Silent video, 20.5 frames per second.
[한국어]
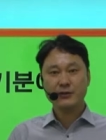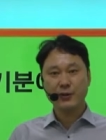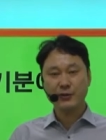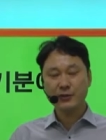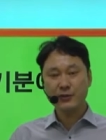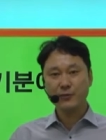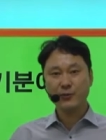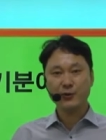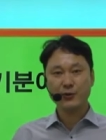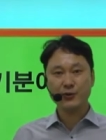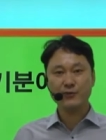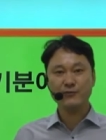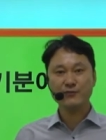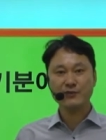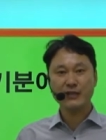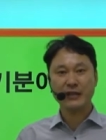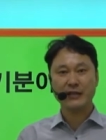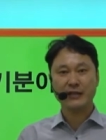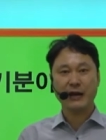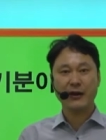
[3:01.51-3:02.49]
전혀 모르는
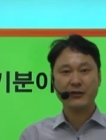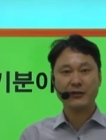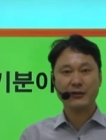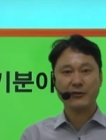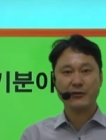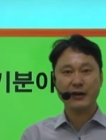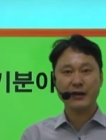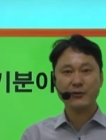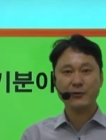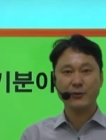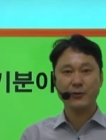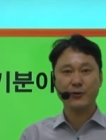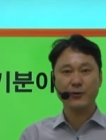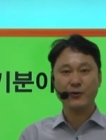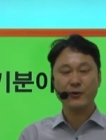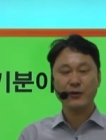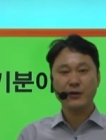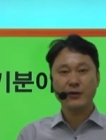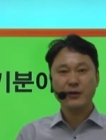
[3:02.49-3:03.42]
문제가 나왔다고 해도